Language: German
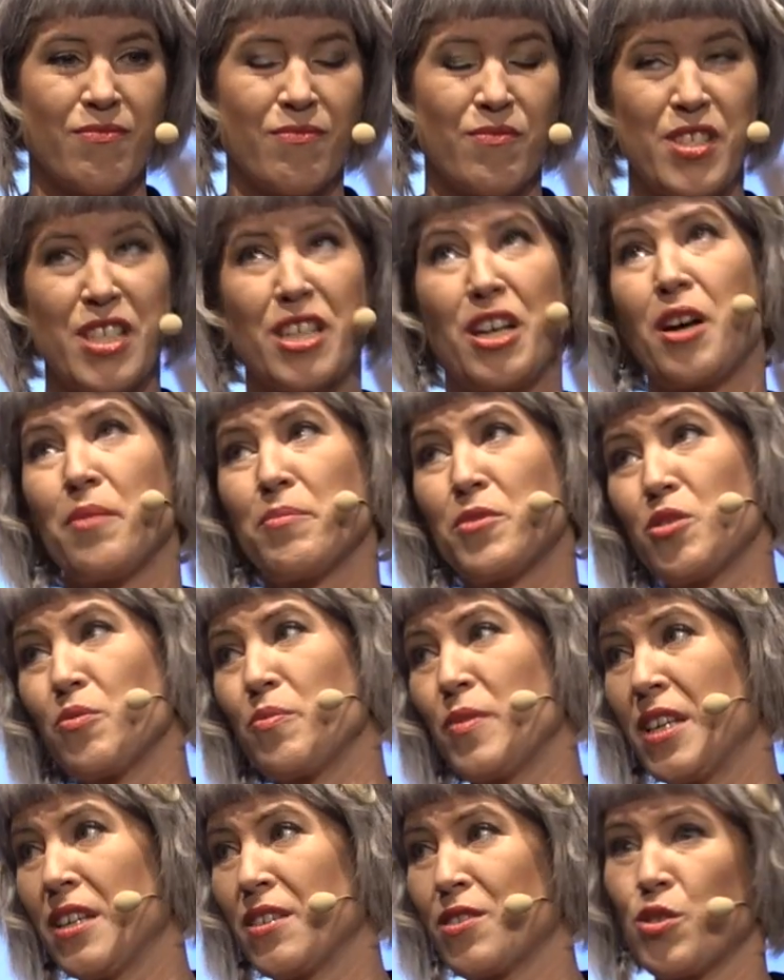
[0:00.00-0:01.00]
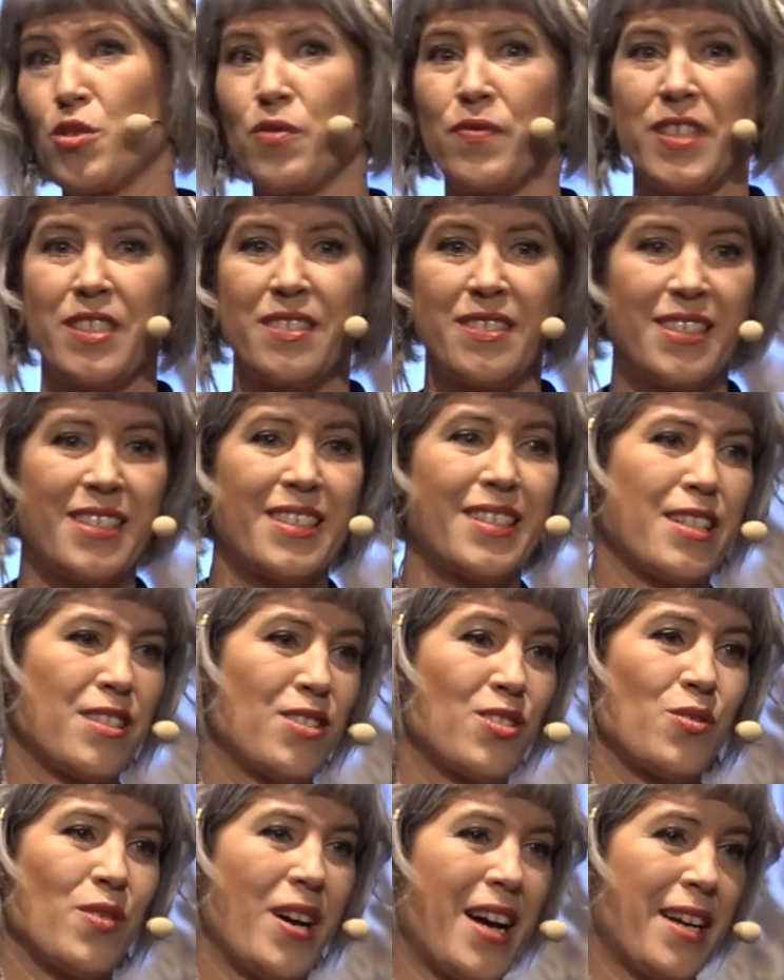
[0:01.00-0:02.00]
Sie kam zu mir, so wie Tiere
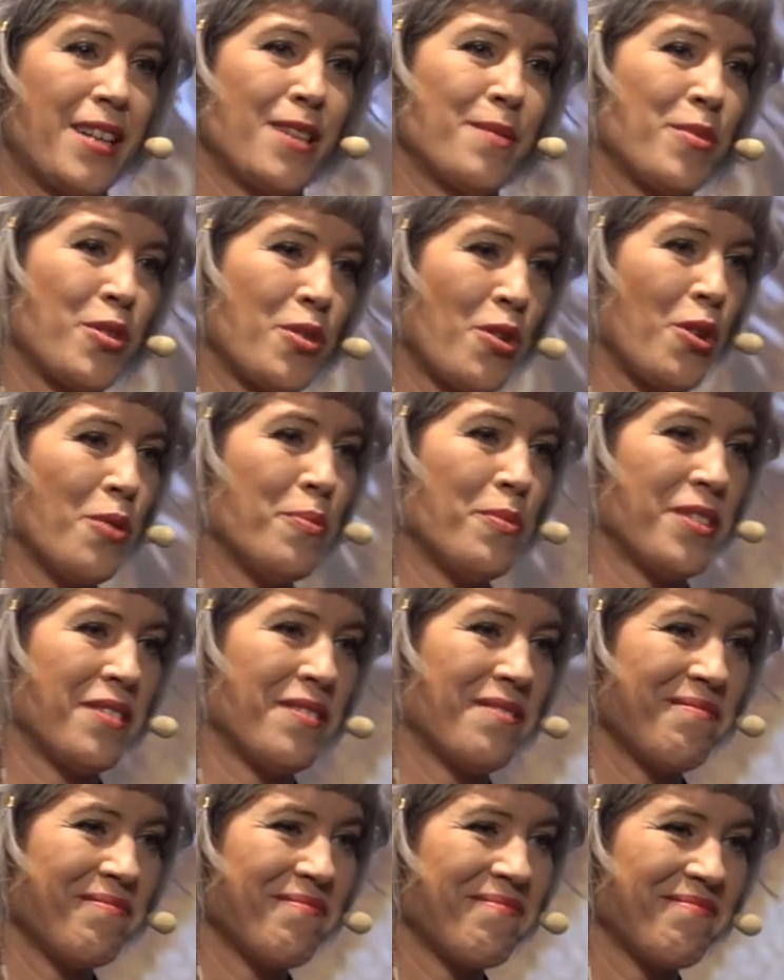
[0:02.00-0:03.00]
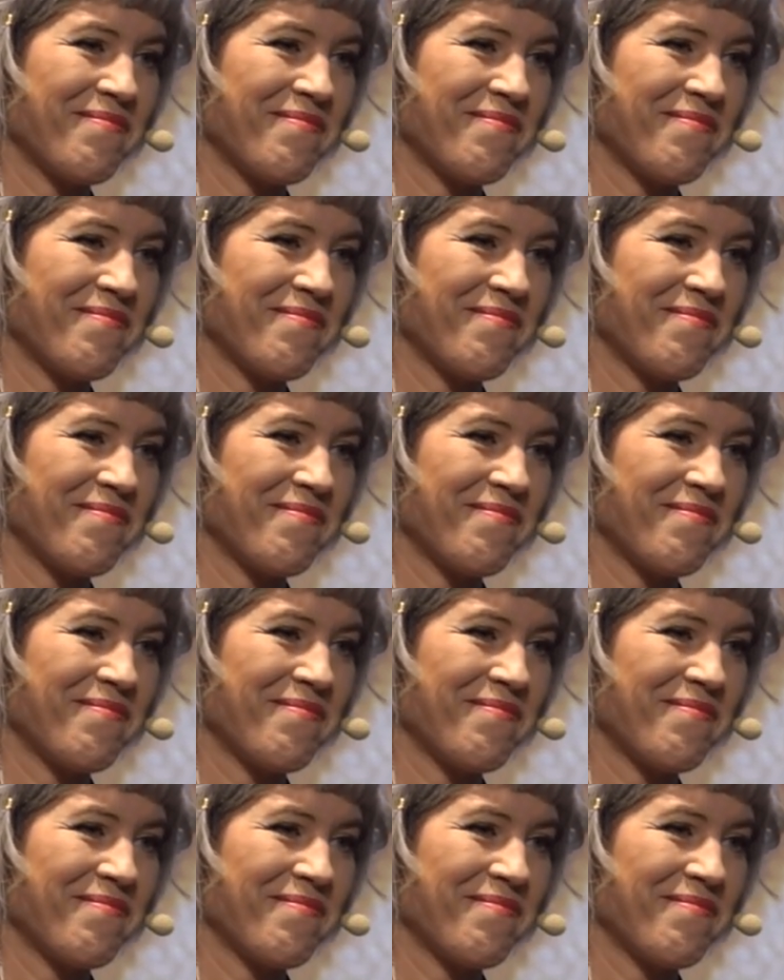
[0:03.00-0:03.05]
zu einem kommen,